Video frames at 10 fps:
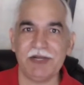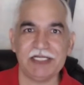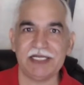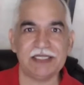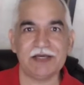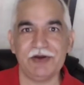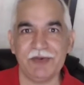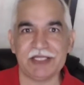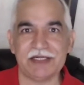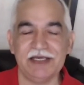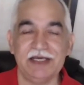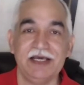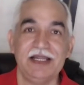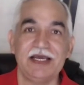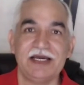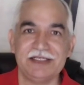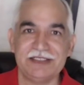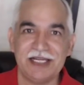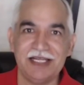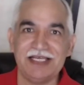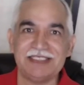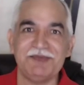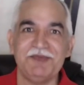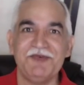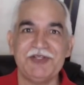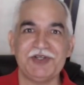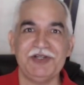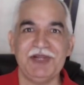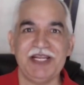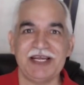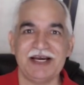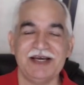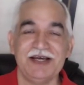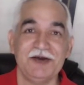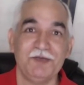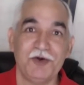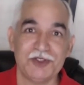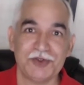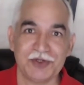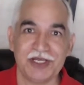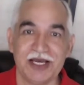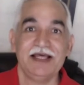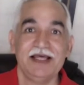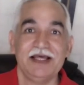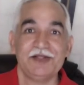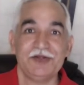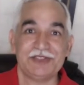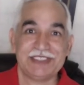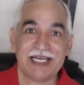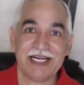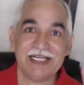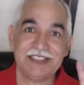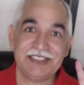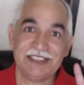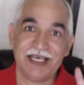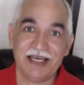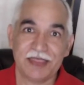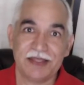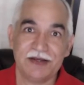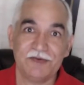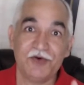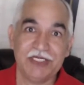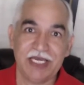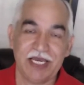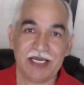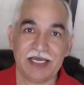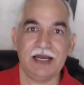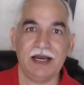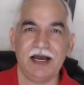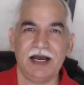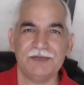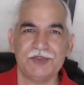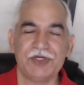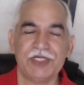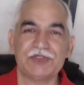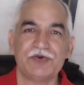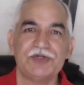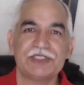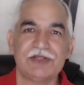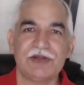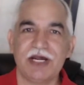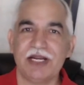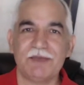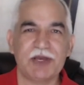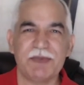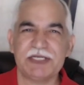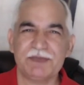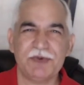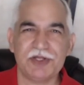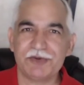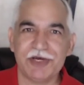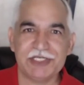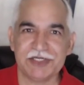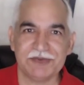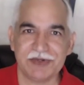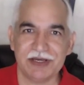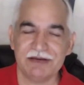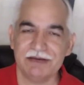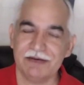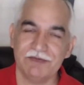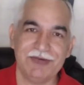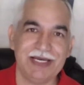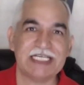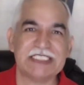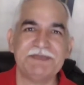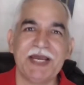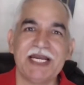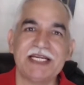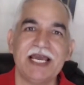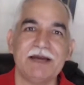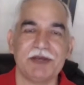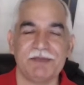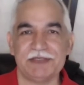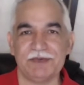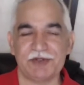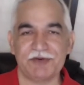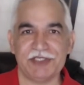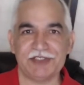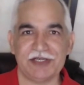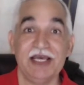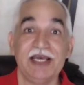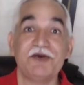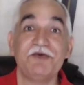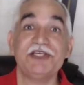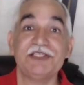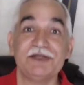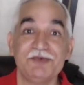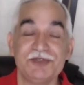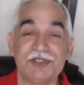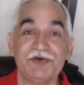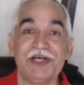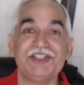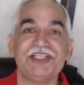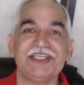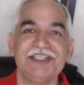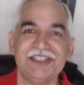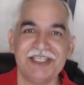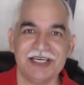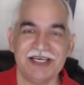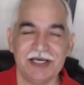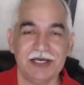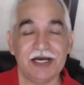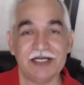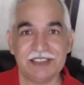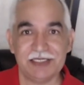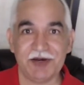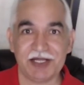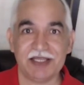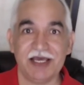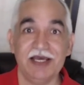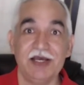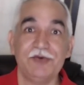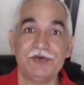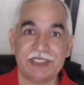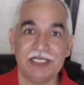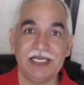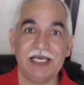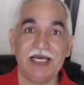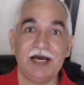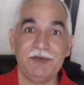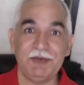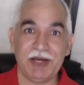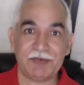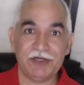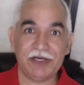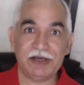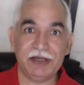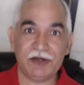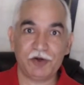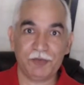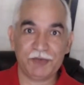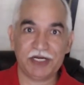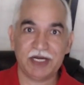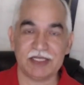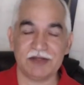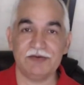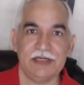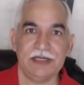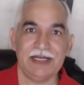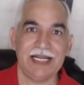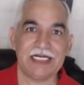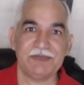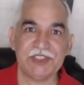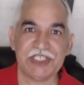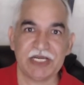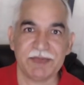बनना चाहते हैं कोई बात नहीं लेकिन चले ऐसे वर्चुअली मिलने का बहुत शुक्रिया जो सेकेंड चीज है वो ये है कि आई एम श्योर इस कोर्स के दौरान आपके पास बहुत क्वेश्चन होंगे वी एक्सपेक्ट के आपके पास बहुत क्वेश्चन है क्वेश्चन पूछ क्वेश्चन कीजिए अच्छी बात है उसके लिए अभी मैं आपको ये ग्रुप दिखाता हूँ लेट मी शेयर माई